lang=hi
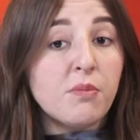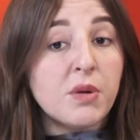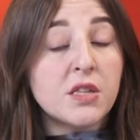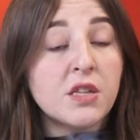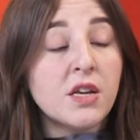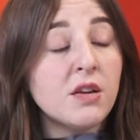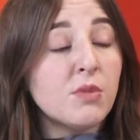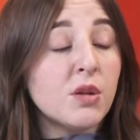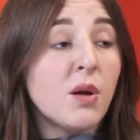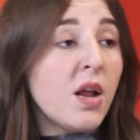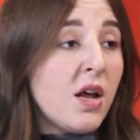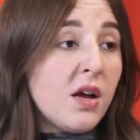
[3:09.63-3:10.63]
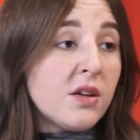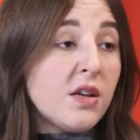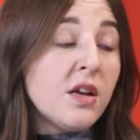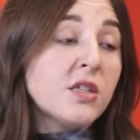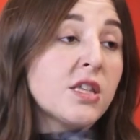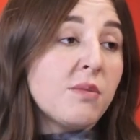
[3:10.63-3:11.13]
एक बंदे ने मतलब
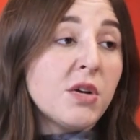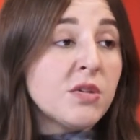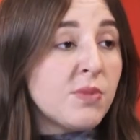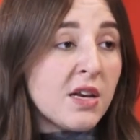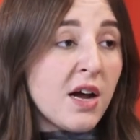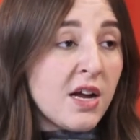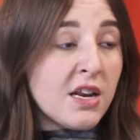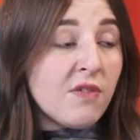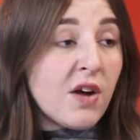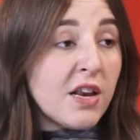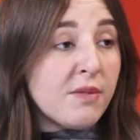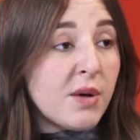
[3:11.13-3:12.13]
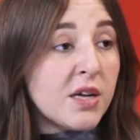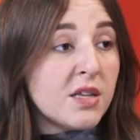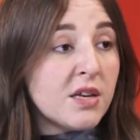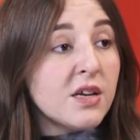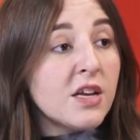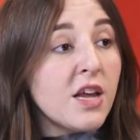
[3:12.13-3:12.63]
ये समझ में ना आने वाली
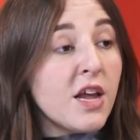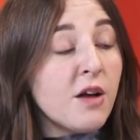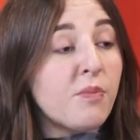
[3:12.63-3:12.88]
बात है ना कि